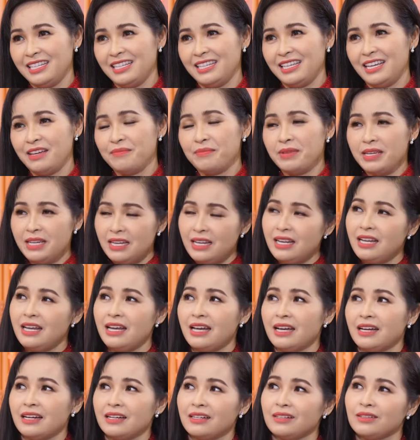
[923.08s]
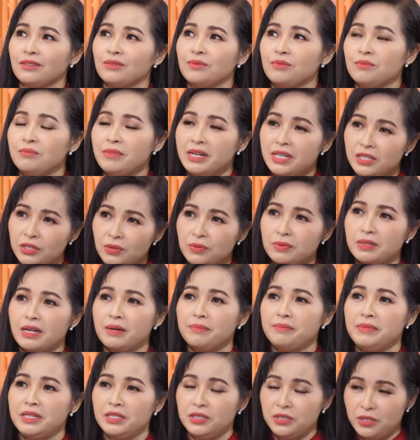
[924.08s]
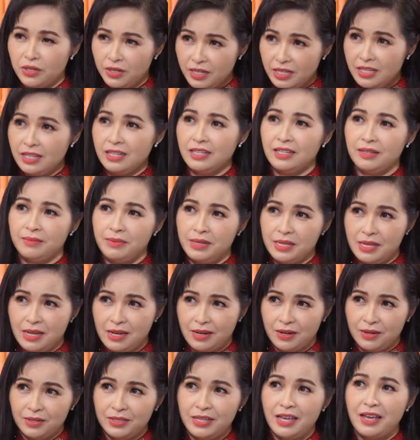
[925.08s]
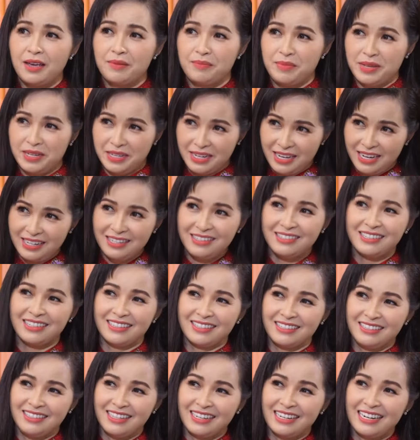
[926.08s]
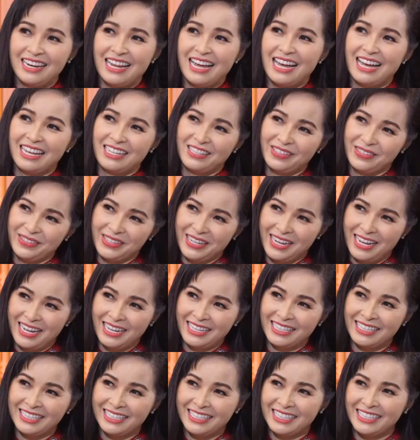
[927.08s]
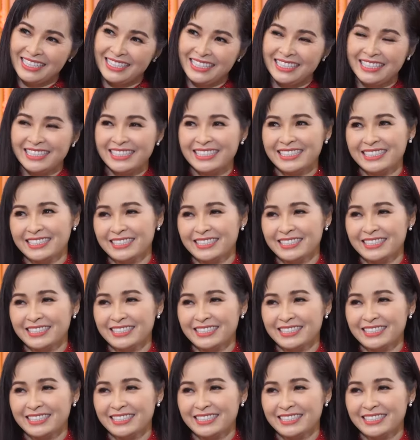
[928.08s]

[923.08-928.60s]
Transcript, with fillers: thì em nghĩ là cũng mấy chục năm mình cho đi thì bây giờ có thể mình đã được nhận lại rồi ạ ừ,